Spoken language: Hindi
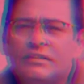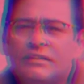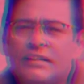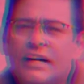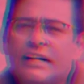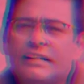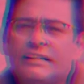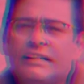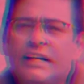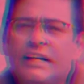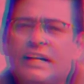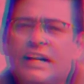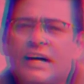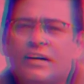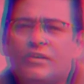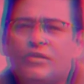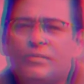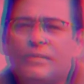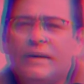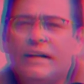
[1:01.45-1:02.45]
साढ़े तीन
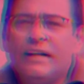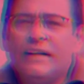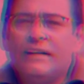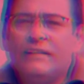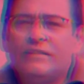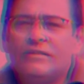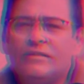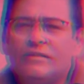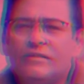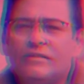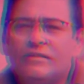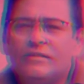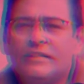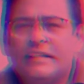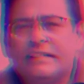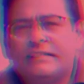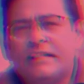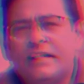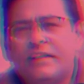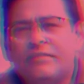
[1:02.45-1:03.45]
लाख रुपए
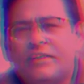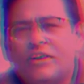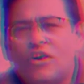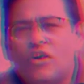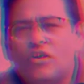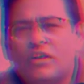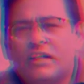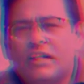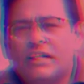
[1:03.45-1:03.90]
किसी ने विड्रॉल